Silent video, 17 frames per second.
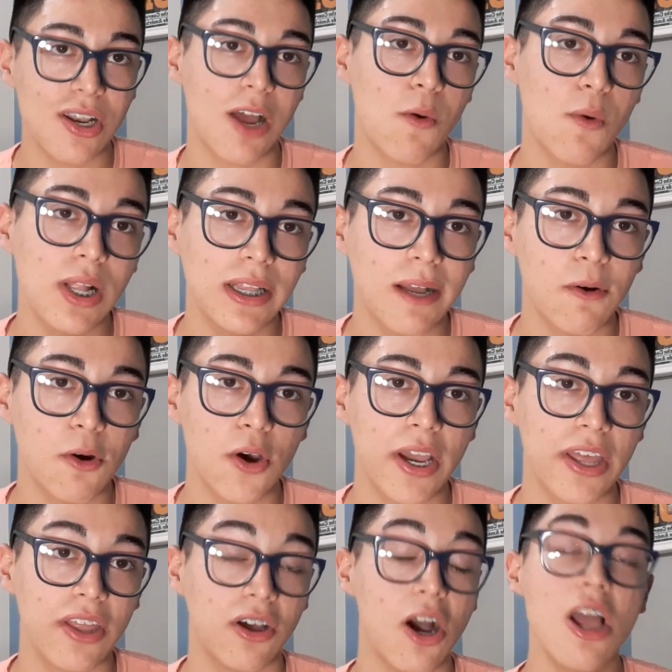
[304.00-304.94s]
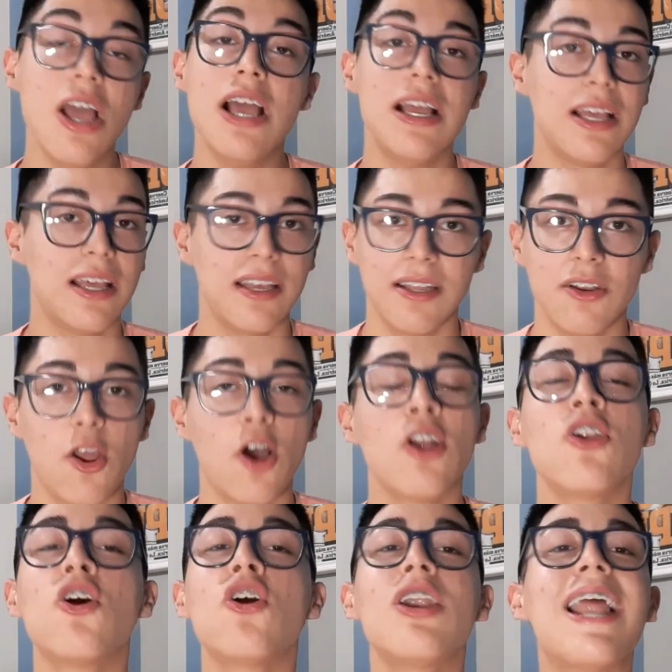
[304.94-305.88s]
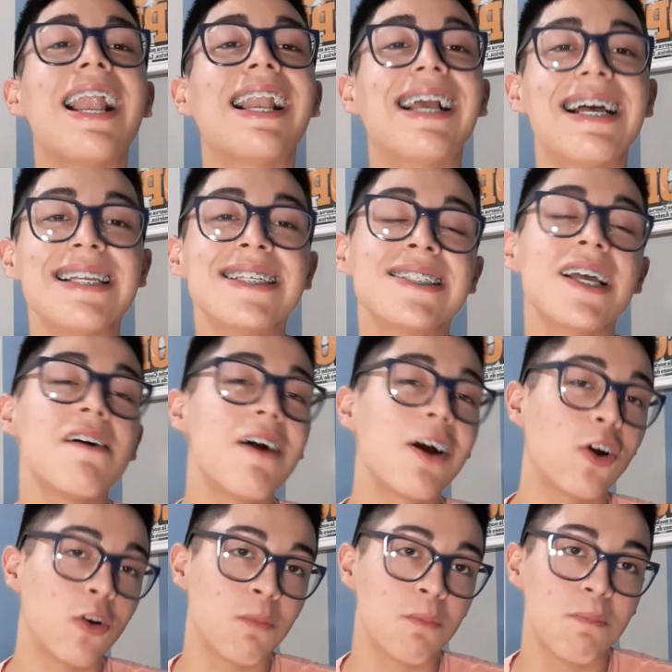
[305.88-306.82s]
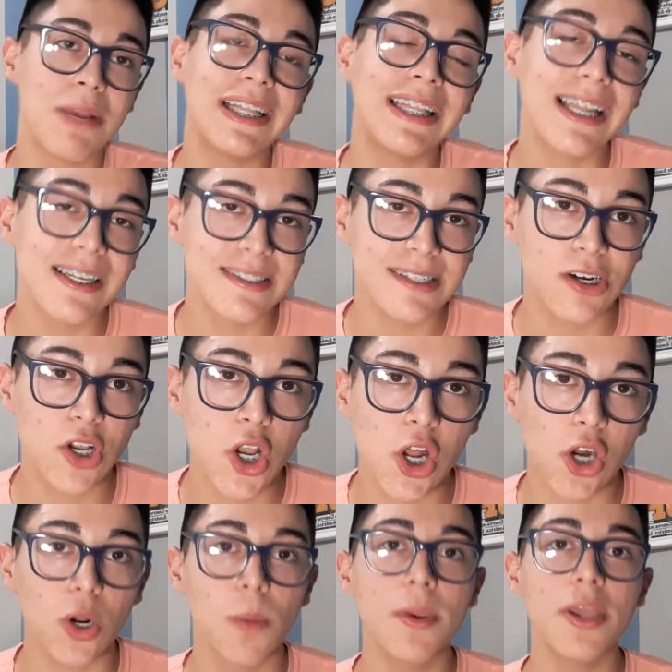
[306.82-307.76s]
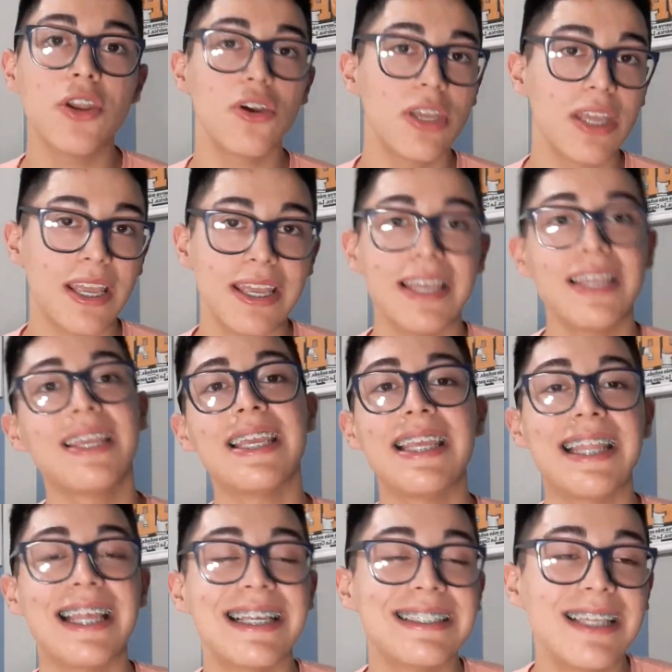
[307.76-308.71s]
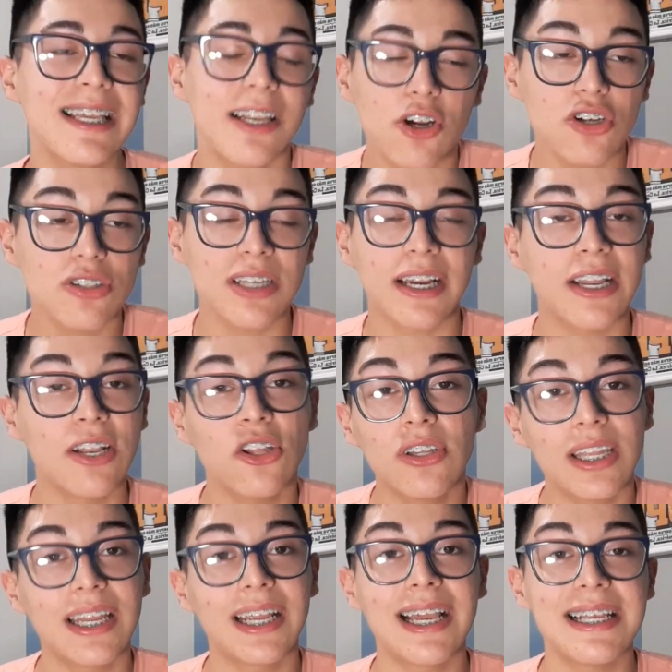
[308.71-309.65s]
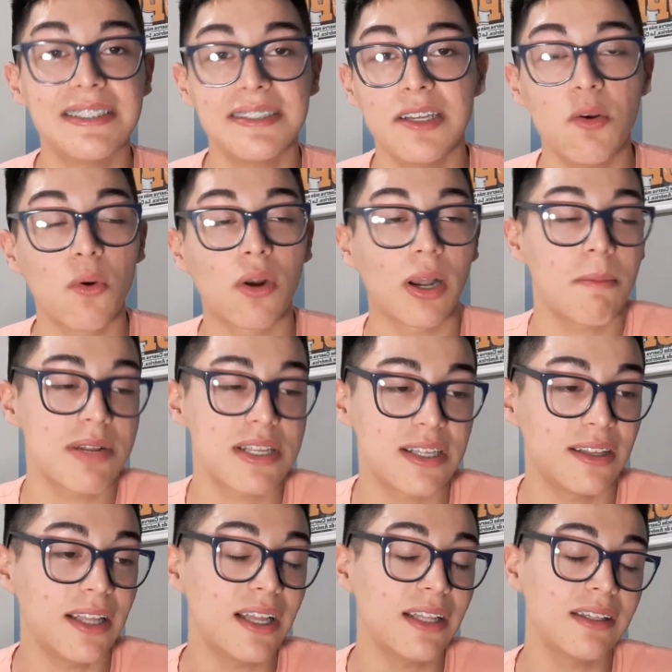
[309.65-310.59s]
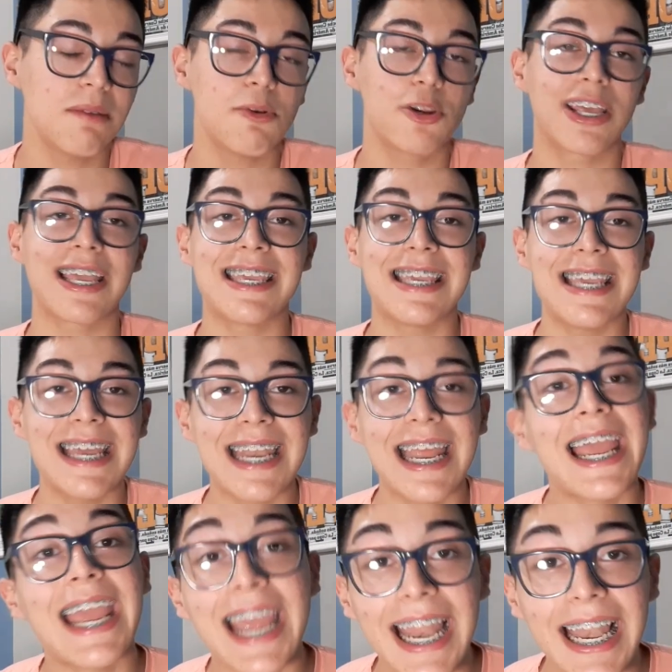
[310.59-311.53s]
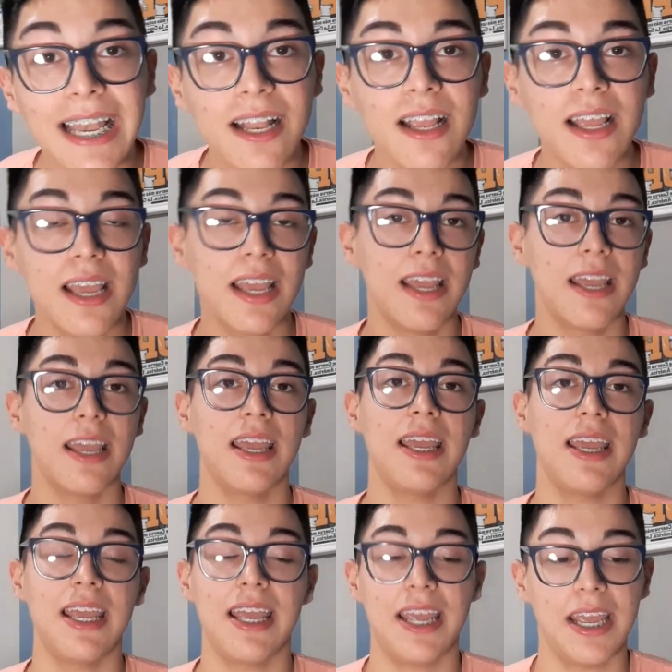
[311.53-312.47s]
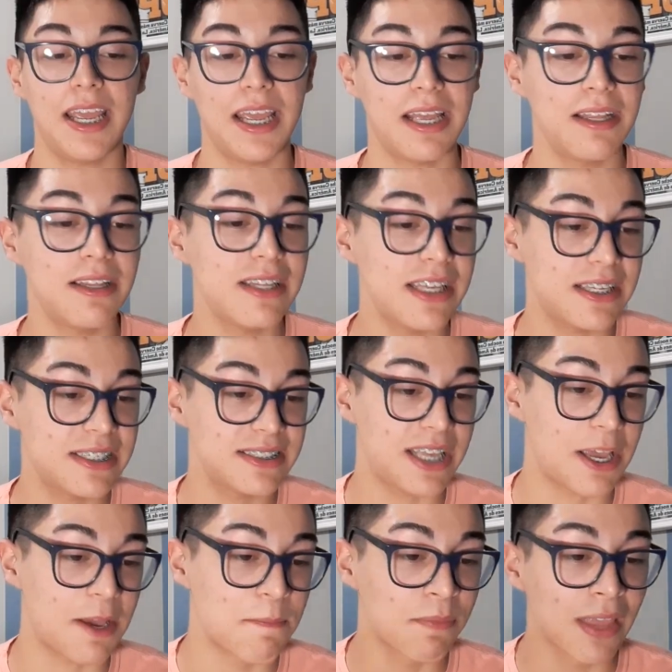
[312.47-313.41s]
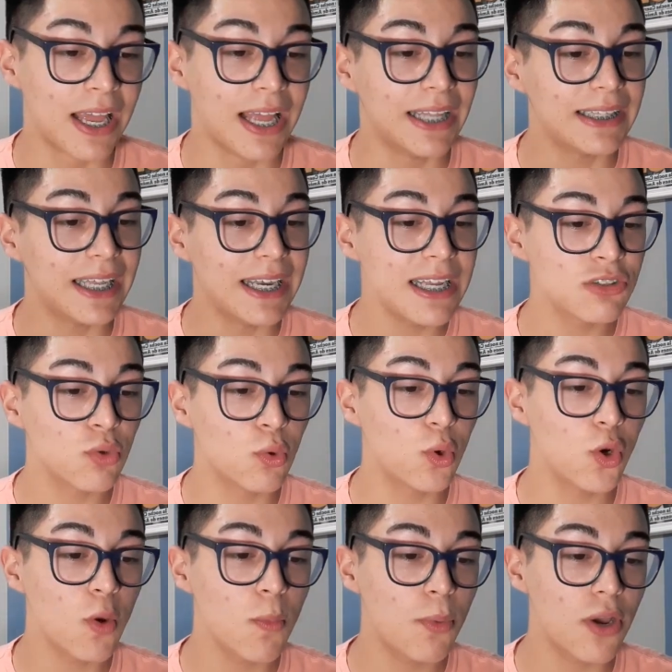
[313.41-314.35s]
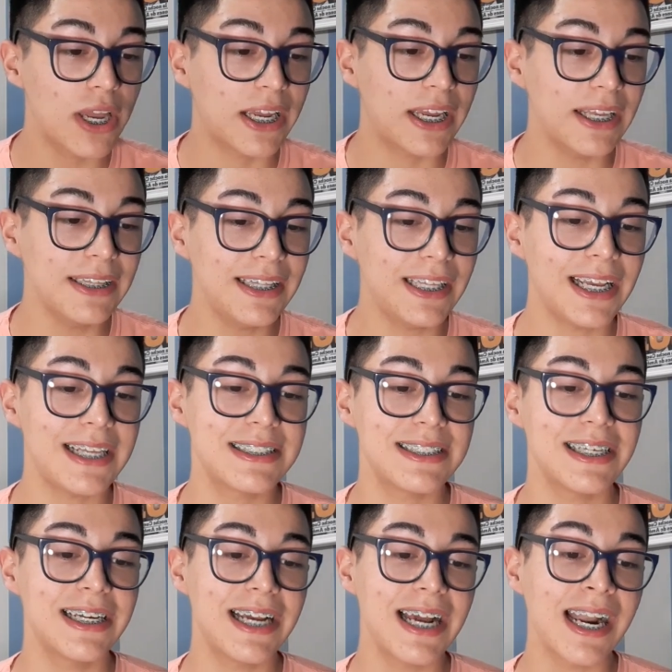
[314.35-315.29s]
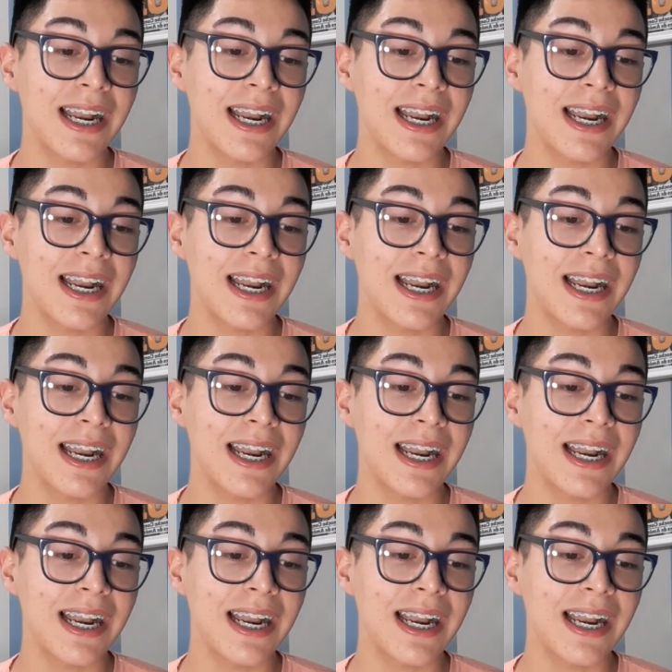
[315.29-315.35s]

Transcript: la vuelta a Boedo. No, no le alcanzaba con meterse con los Romero y, y decir cosas que no tiene que decir un representante, porque ¿quién es él? Eh, dice, tenés un grupo de gente que se,